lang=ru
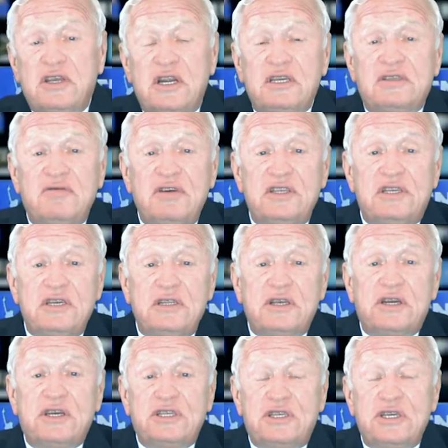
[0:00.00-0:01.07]
развитие
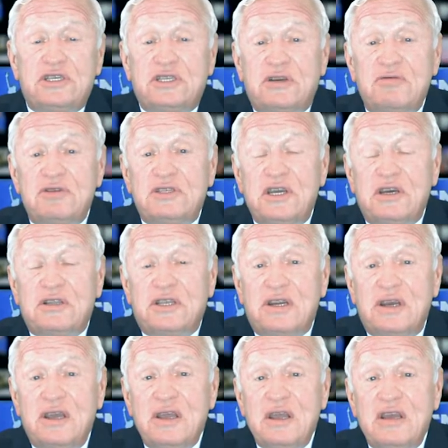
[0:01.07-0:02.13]
энергетического
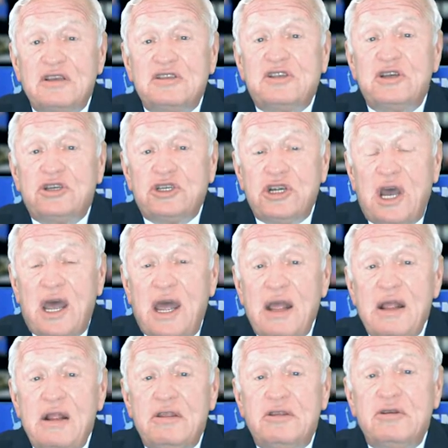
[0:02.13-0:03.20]
сектора США,
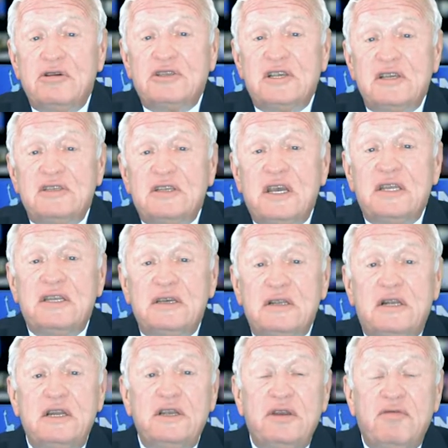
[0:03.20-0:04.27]
но создать
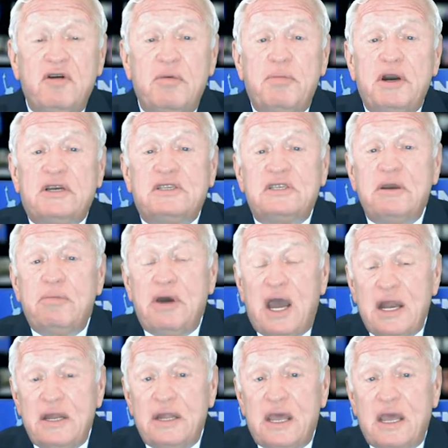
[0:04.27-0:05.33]
для него
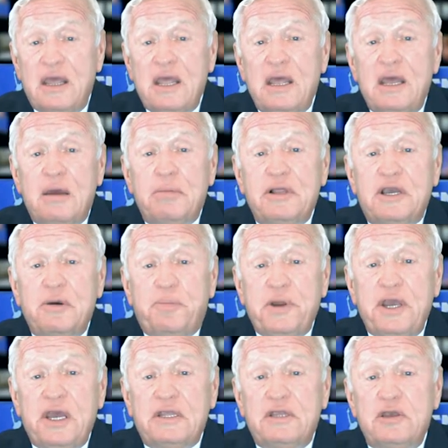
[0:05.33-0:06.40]
максимально
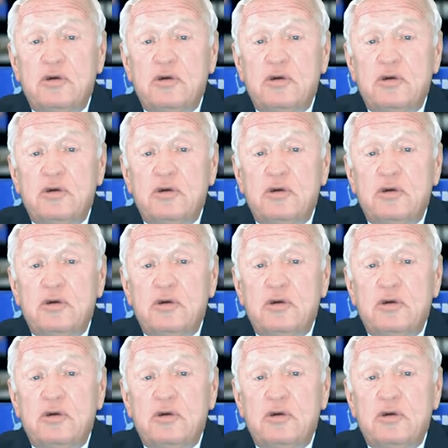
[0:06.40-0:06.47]
благоприятные